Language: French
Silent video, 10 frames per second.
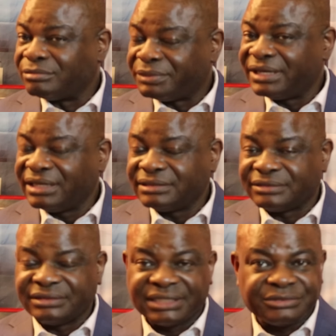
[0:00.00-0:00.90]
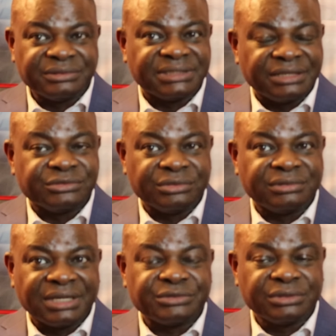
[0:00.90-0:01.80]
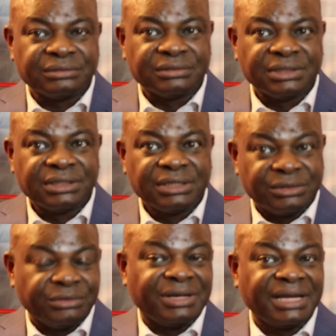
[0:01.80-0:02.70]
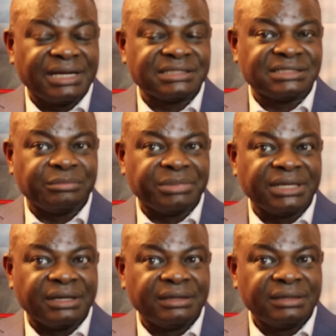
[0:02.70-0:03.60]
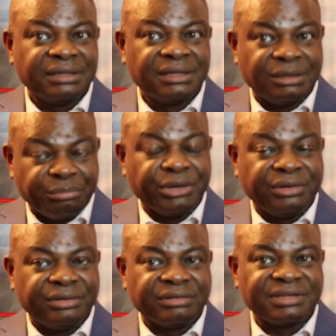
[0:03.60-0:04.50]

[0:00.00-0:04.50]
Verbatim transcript: hein, donc de ses leaders hein, une opportunité hein, de démontrer sa